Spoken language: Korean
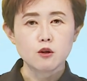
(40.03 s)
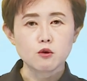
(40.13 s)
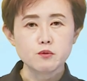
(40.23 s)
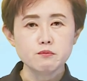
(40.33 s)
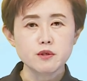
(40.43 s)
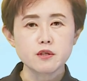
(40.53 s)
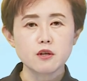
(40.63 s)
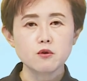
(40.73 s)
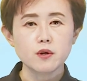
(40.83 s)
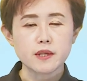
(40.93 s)
높은
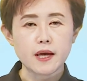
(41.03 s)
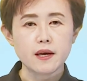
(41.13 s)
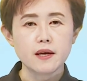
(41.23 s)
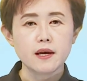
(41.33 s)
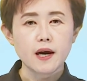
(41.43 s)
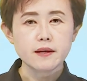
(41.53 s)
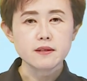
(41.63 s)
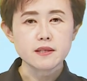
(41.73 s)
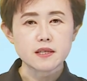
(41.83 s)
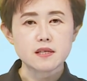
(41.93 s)
물결로 인해
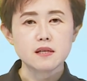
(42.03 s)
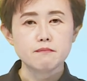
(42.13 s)
하늘길,